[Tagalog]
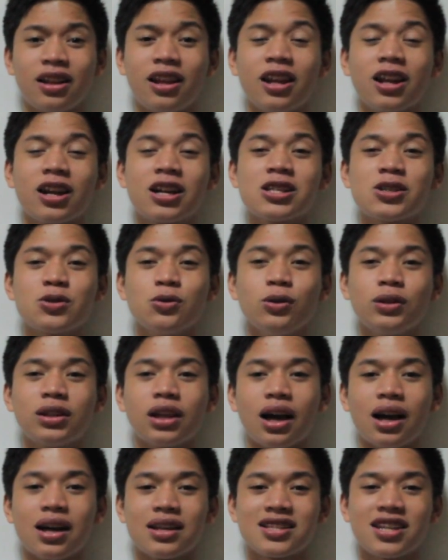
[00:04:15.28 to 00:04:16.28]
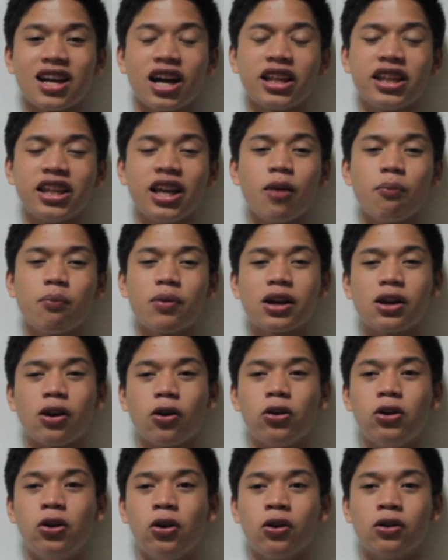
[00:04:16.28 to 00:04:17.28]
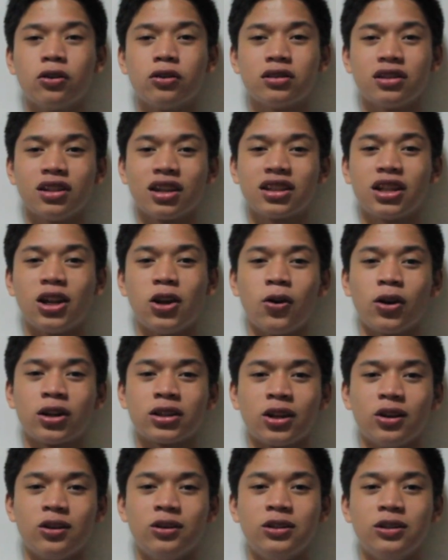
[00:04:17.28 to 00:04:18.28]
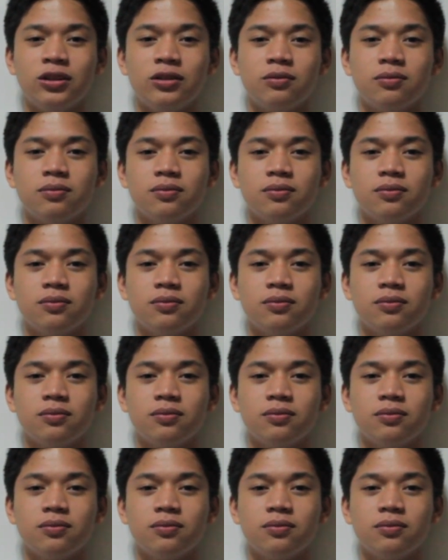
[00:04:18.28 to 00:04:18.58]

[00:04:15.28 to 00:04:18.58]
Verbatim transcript: na nagresulta sa kanyang pagkakulong ng dalawang taon.